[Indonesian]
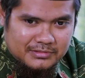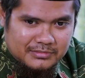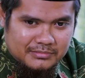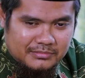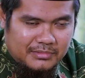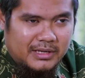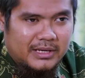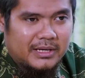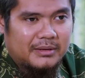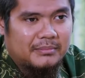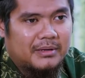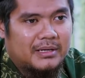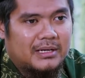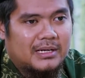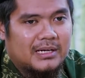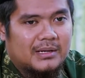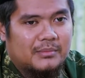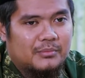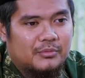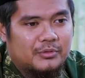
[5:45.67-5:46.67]
bagaimana
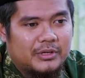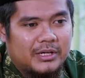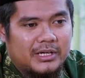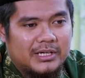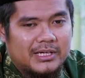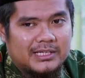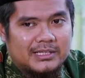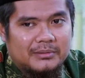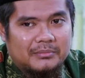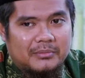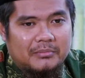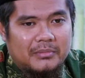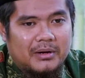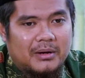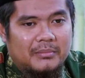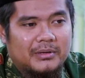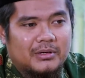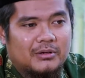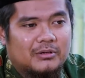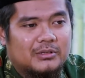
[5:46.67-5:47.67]
kemudian kita
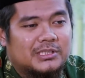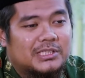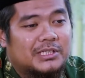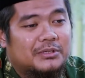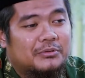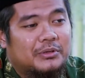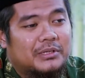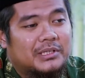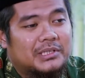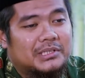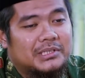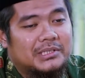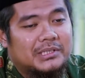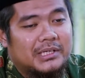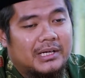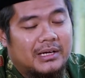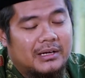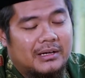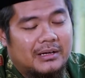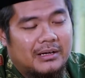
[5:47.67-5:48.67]
memahami
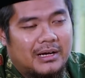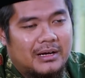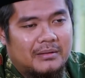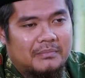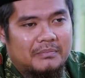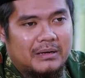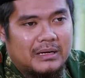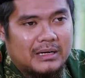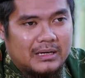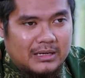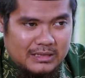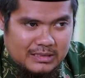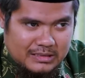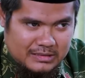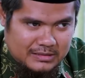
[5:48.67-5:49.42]
konsekuensinya apakah